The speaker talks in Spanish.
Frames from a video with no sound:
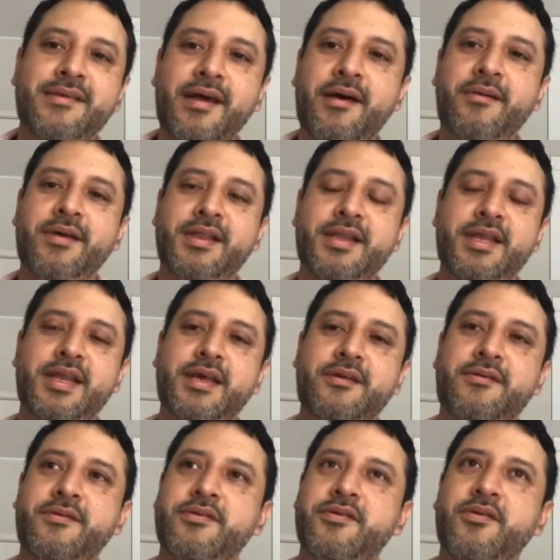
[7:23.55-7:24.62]
Yo, yo veía
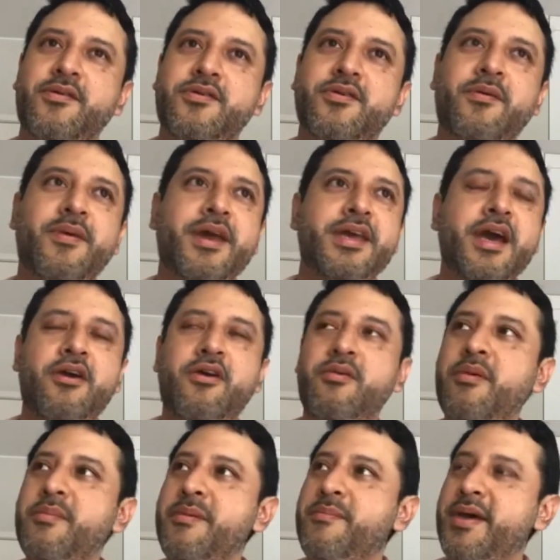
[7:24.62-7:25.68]
cómo me, eh,
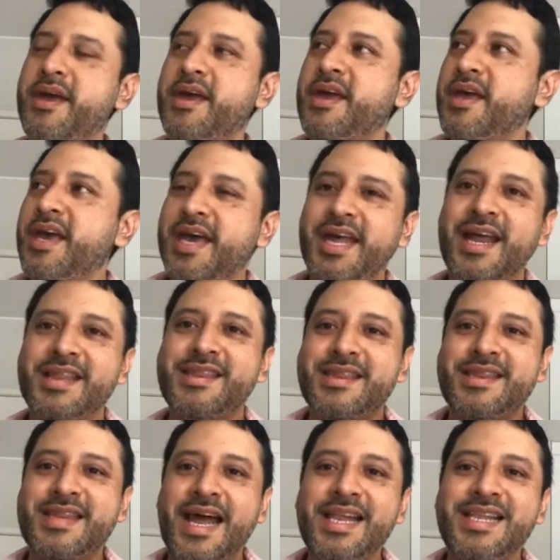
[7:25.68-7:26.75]
era tan la
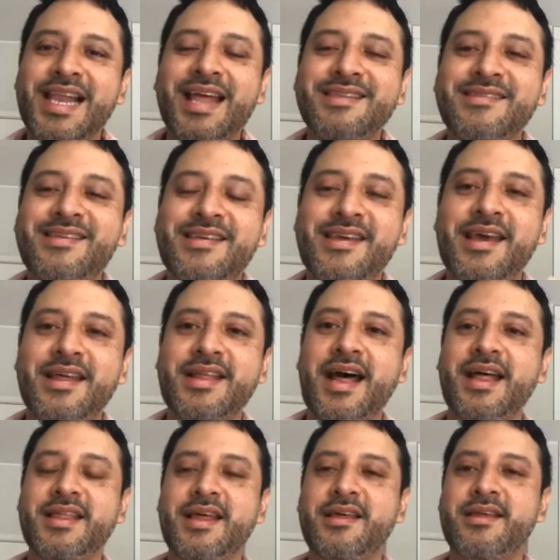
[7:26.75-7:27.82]
ansiedad de,
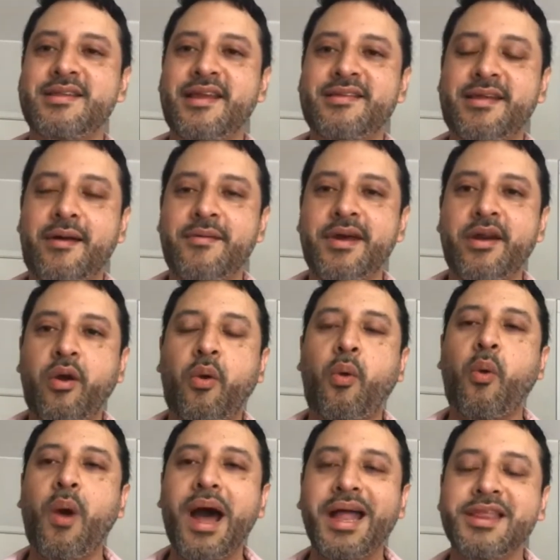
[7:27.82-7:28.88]
saber cuándo era el
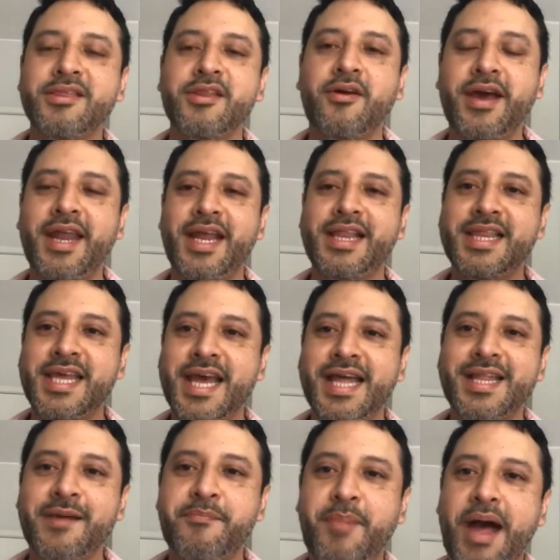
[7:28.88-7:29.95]
día de pago y
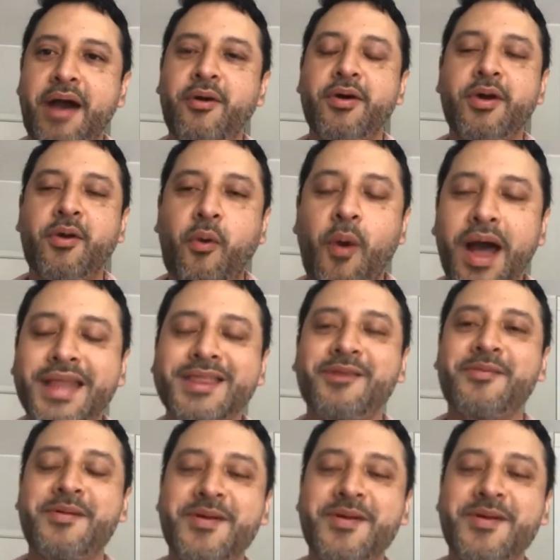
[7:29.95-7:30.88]
cuándo me iban a pagar,